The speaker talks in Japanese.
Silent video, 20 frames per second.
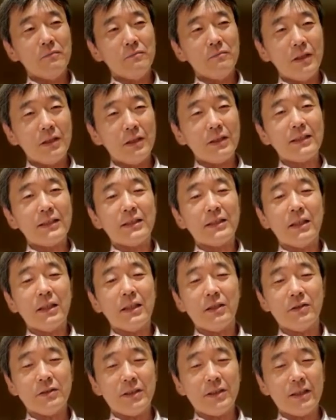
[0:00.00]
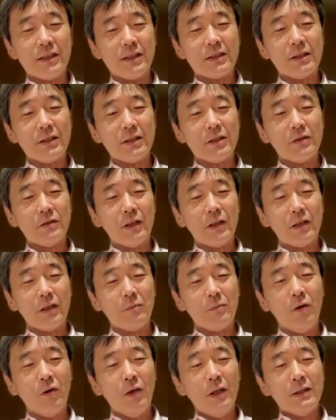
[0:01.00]
まだ助かってるっちゃ助かってるんだけ
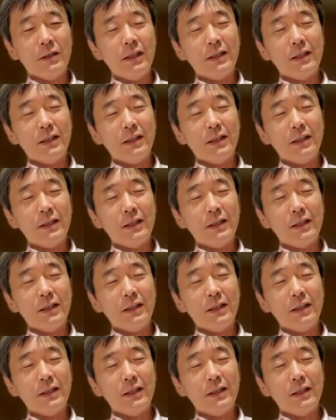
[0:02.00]
ども、